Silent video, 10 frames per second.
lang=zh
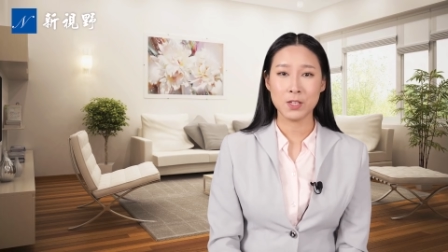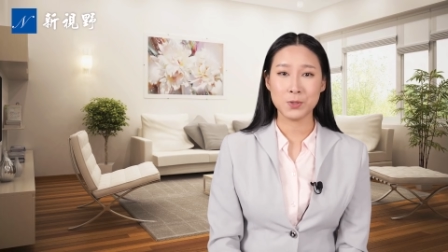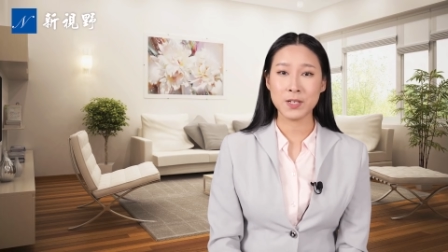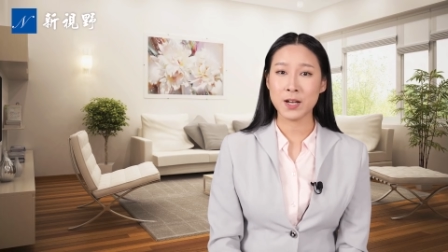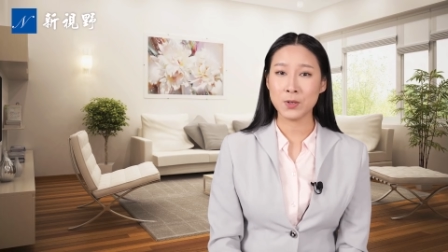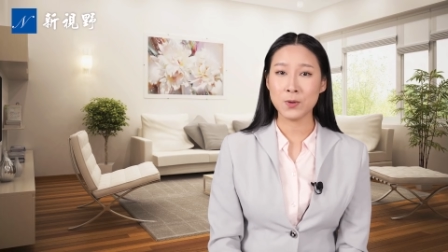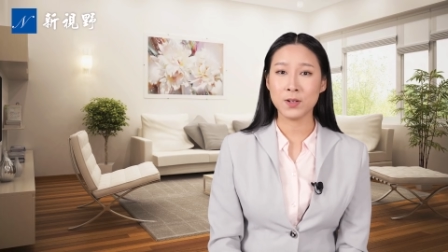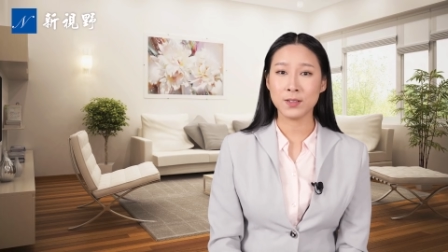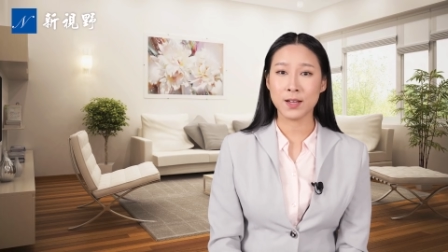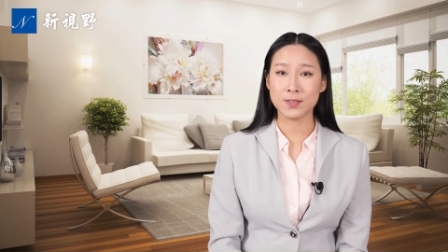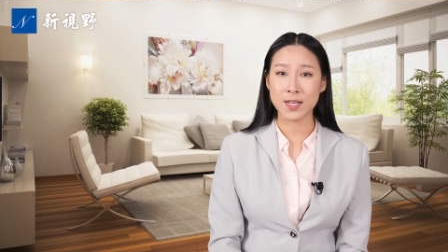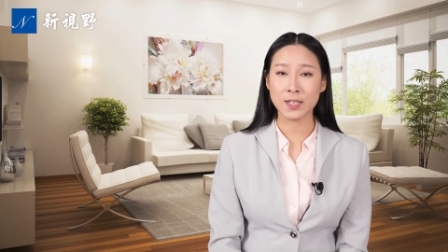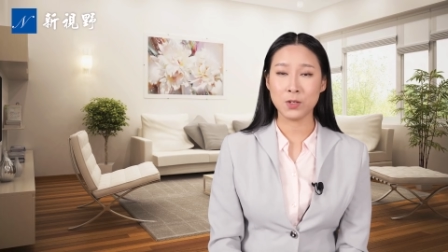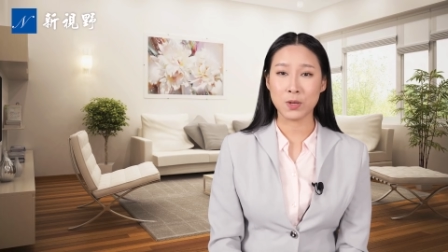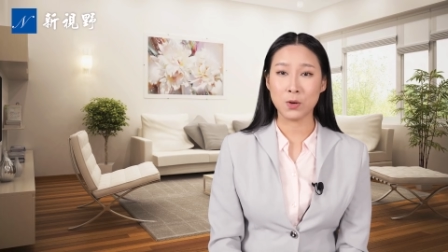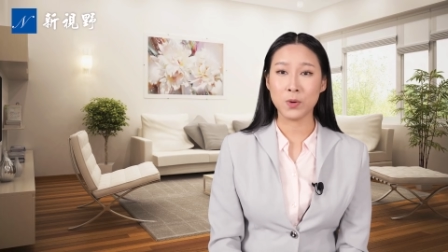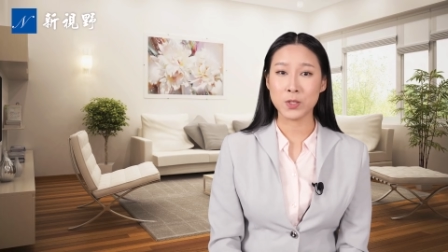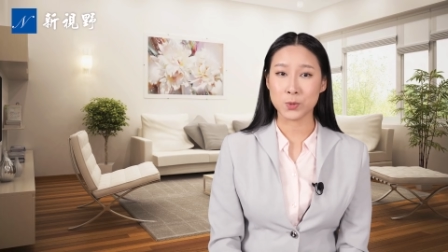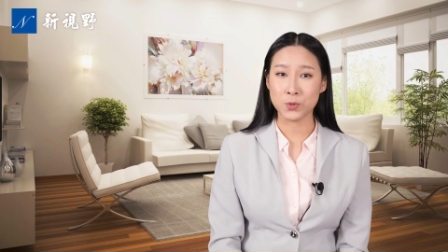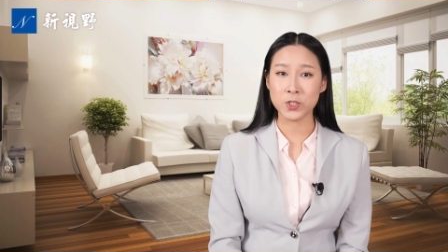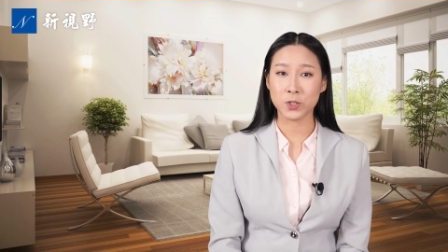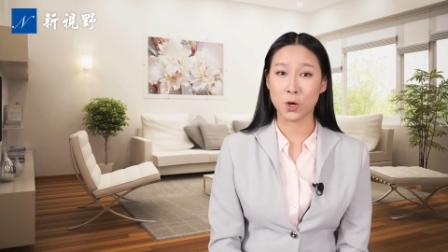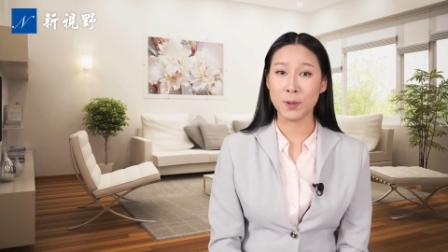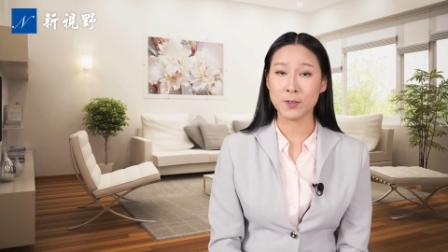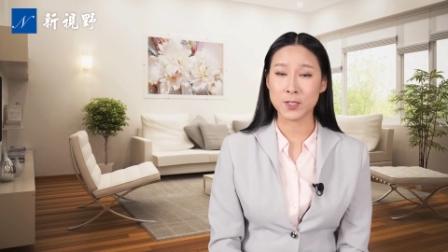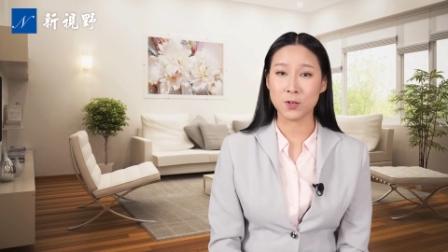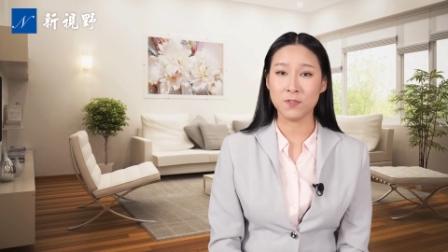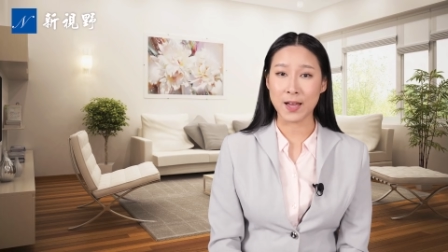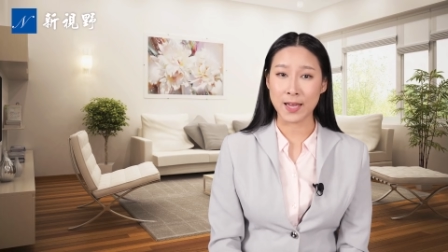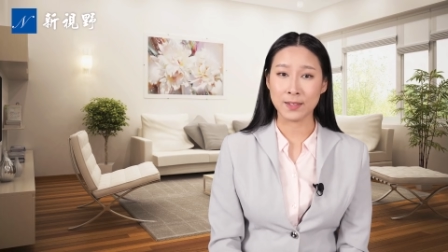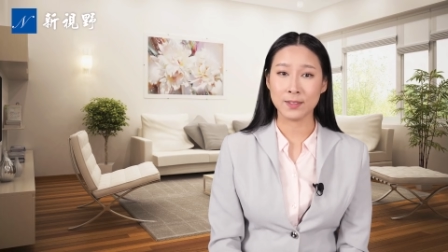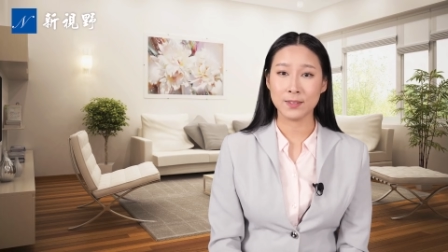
虽然共和党参议员会阻止投票自由法案，